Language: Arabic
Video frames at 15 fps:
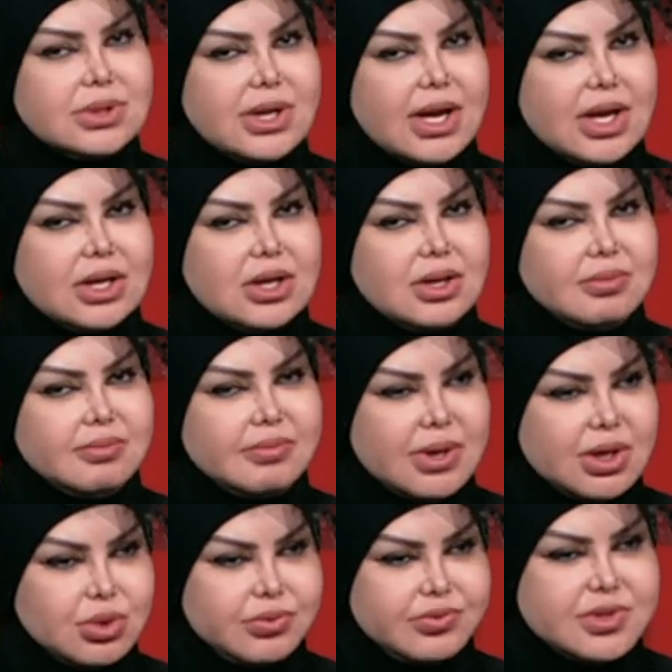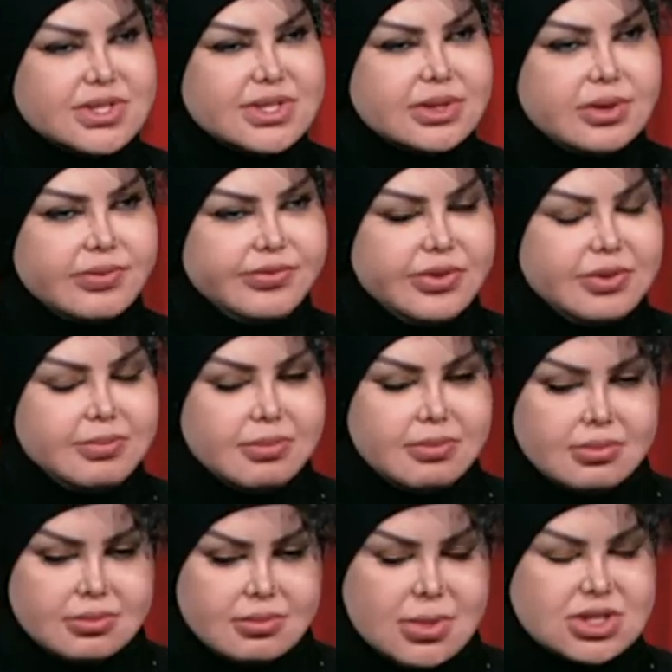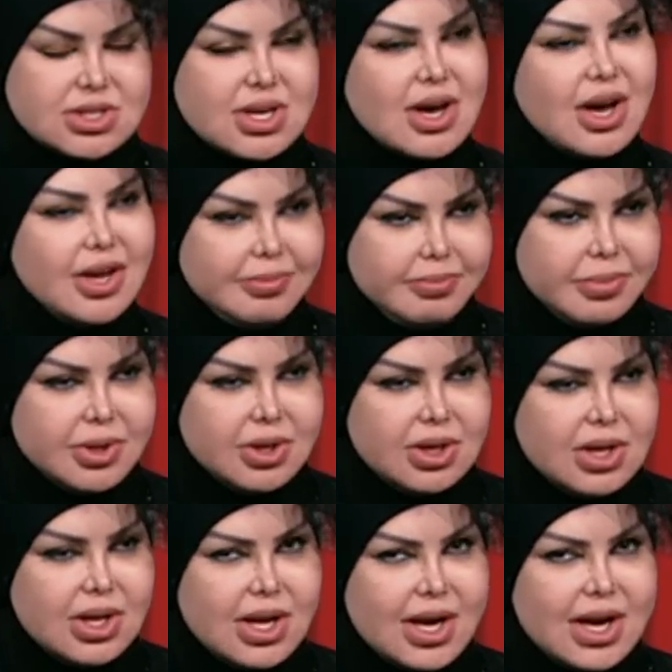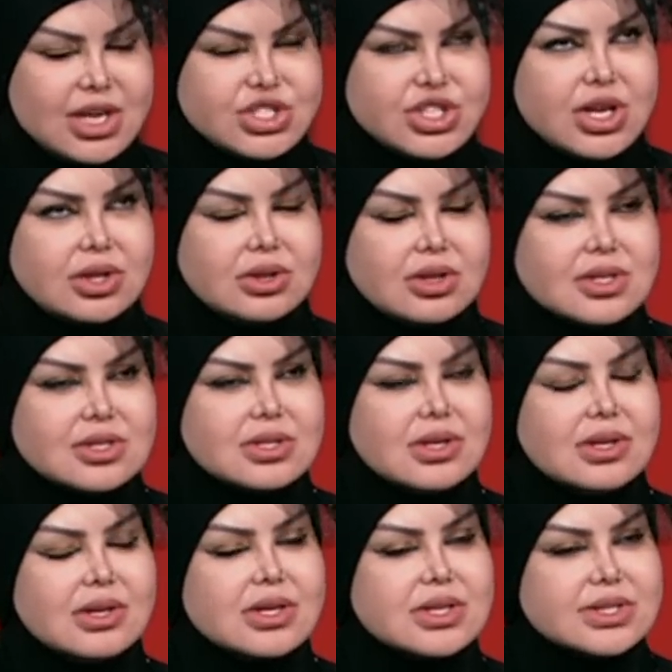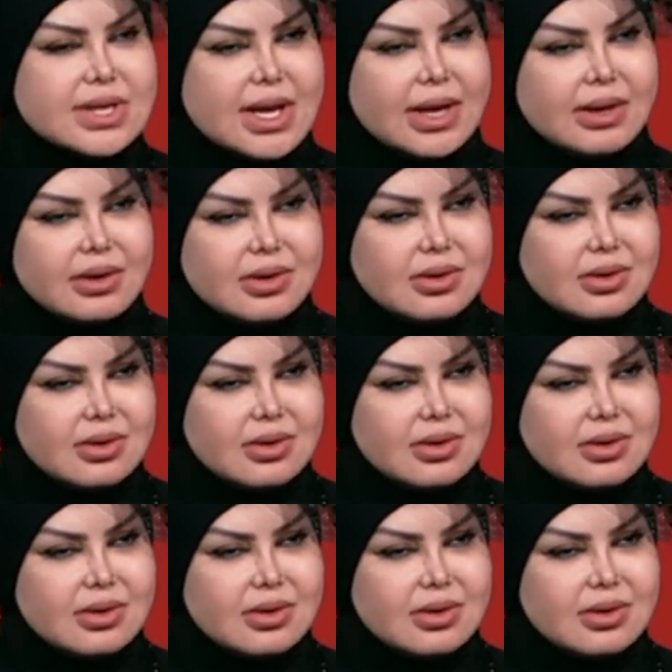يعني برضو في في مصاعب عشان تصل لرزقك